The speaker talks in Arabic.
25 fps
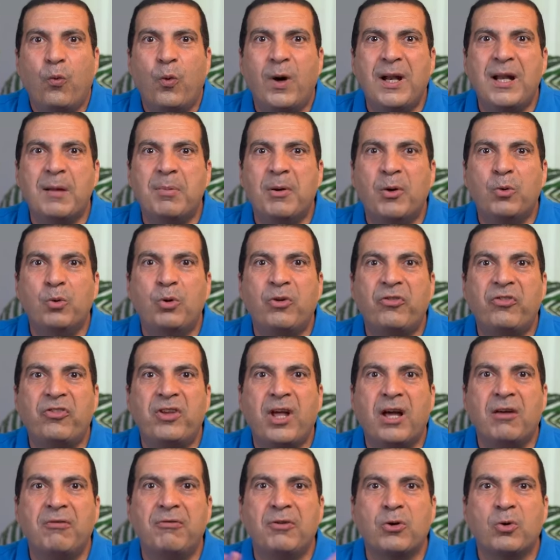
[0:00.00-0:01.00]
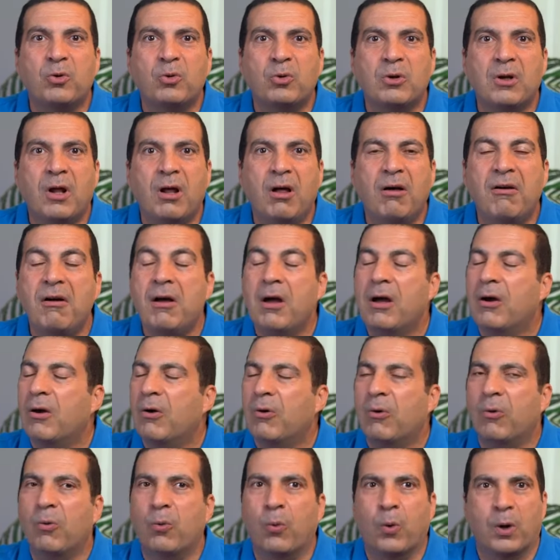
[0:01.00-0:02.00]
وانا بقول استغفر الله
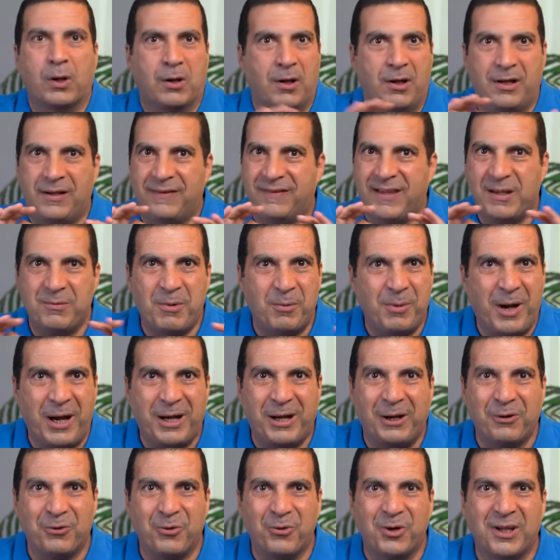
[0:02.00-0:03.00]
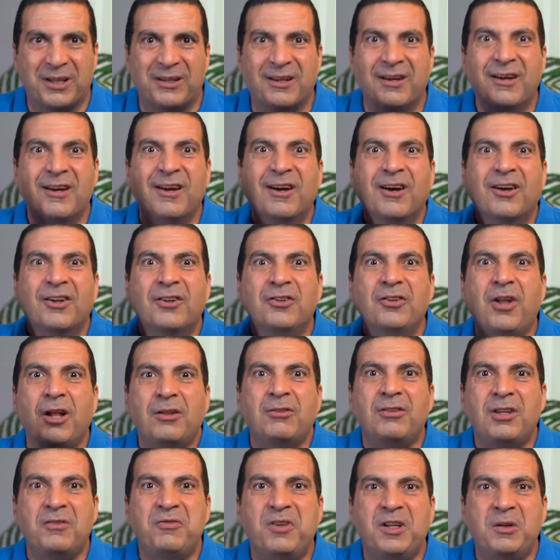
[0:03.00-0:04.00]
والله زي ما بحكي لكم كده
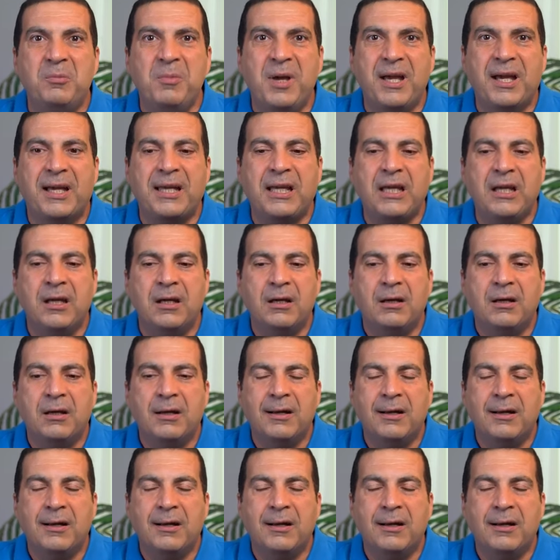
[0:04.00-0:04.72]
نط في دماغي